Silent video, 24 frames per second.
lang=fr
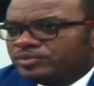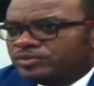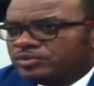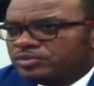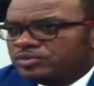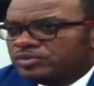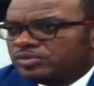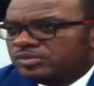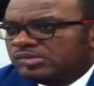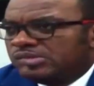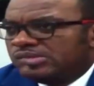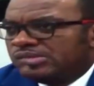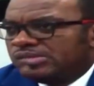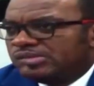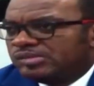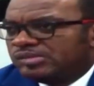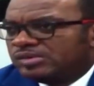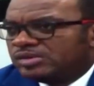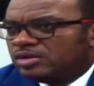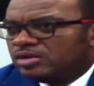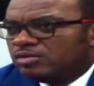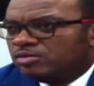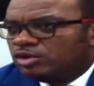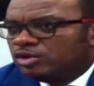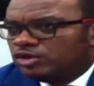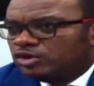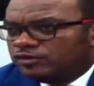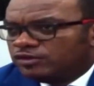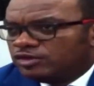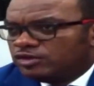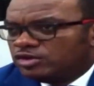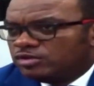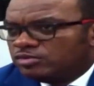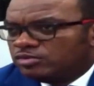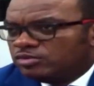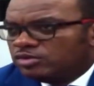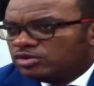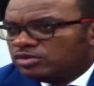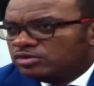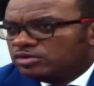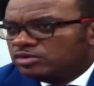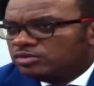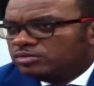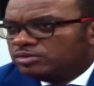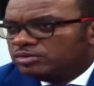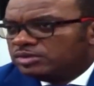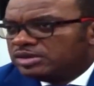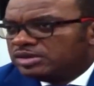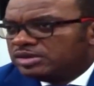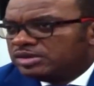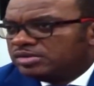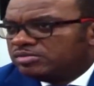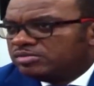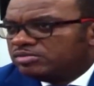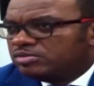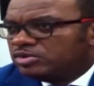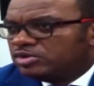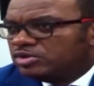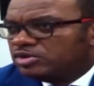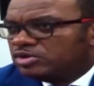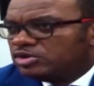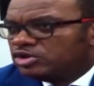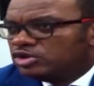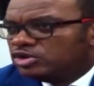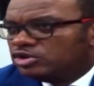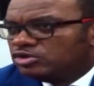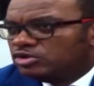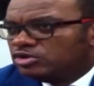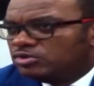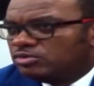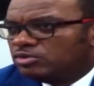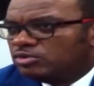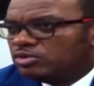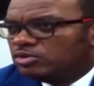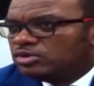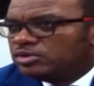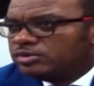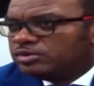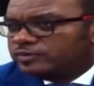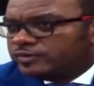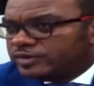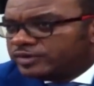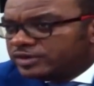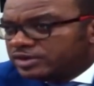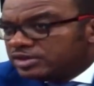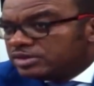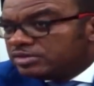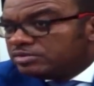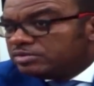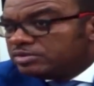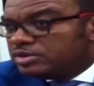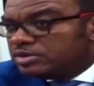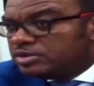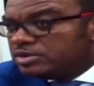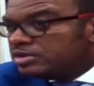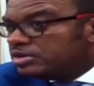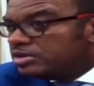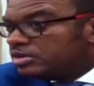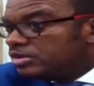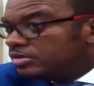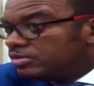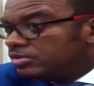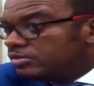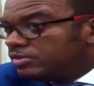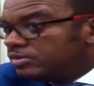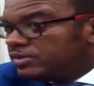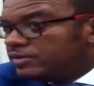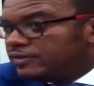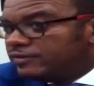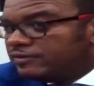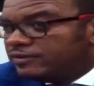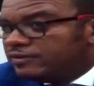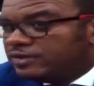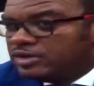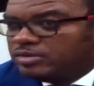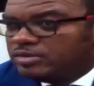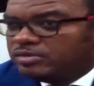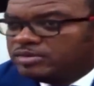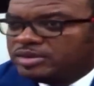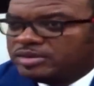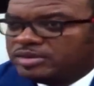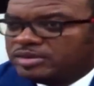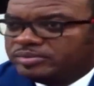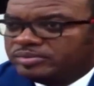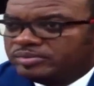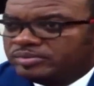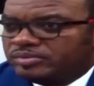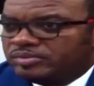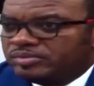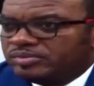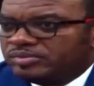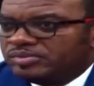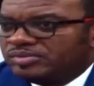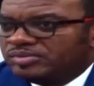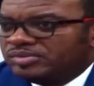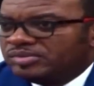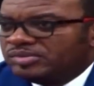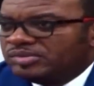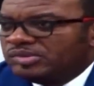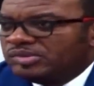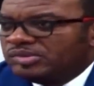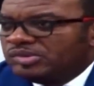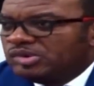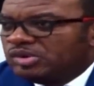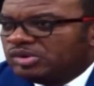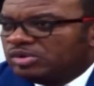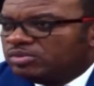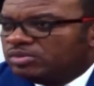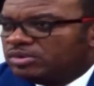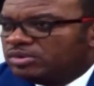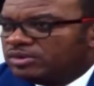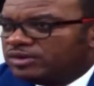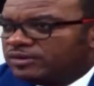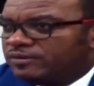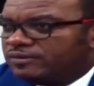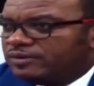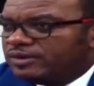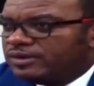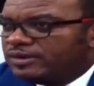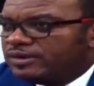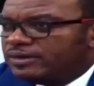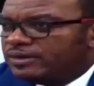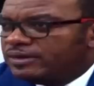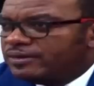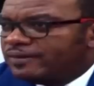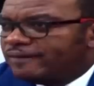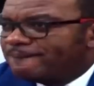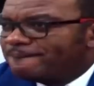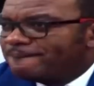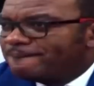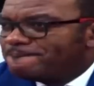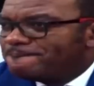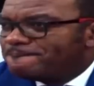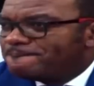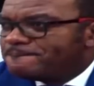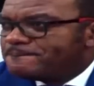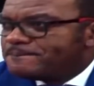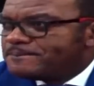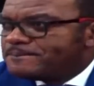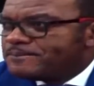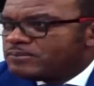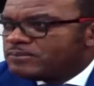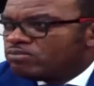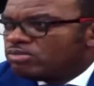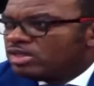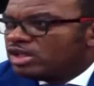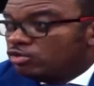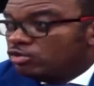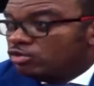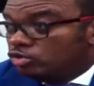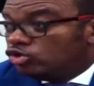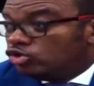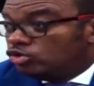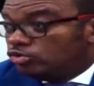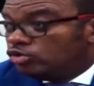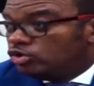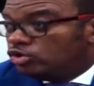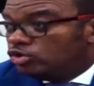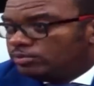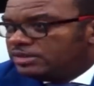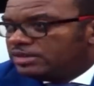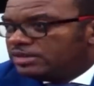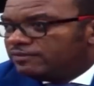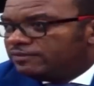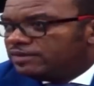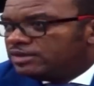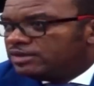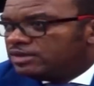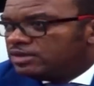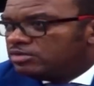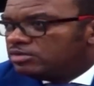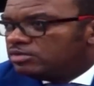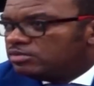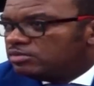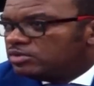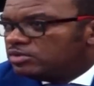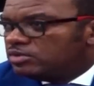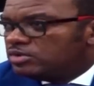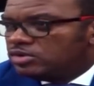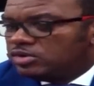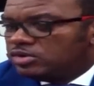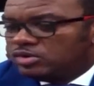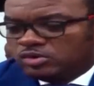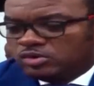dans les concerts de nations en tant que pays solution au regard de son potentiel en ressources naturelles diversifiées, de sa population jeune et